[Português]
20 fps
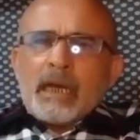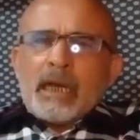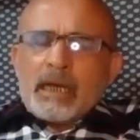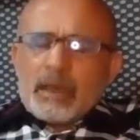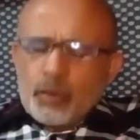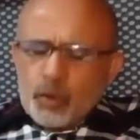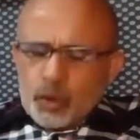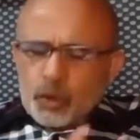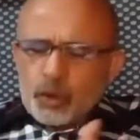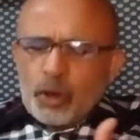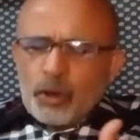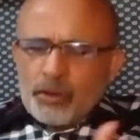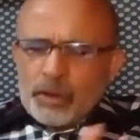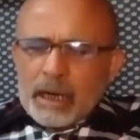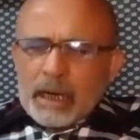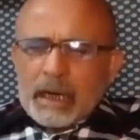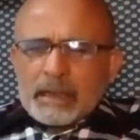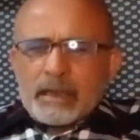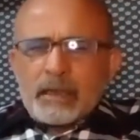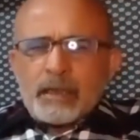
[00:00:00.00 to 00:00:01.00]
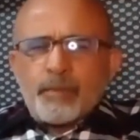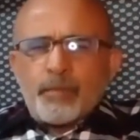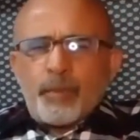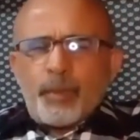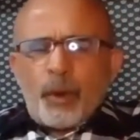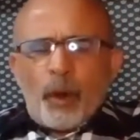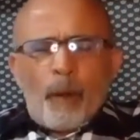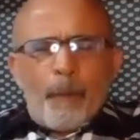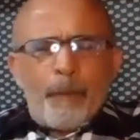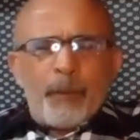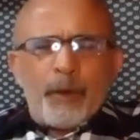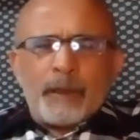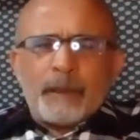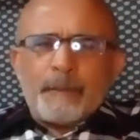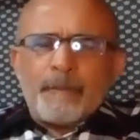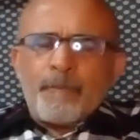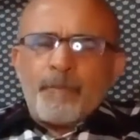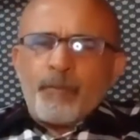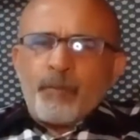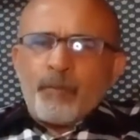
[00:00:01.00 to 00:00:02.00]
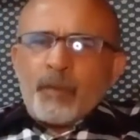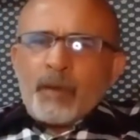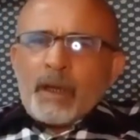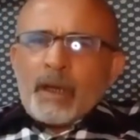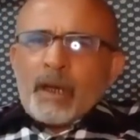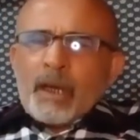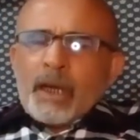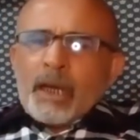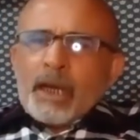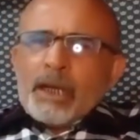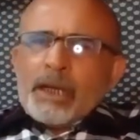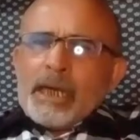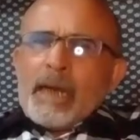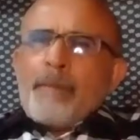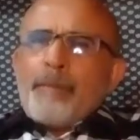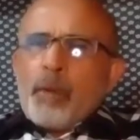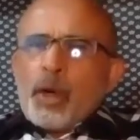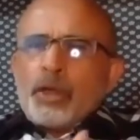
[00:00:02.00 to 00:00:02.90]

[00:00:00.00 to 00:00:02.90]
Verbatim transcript: eh, o sonho da casa própria. E a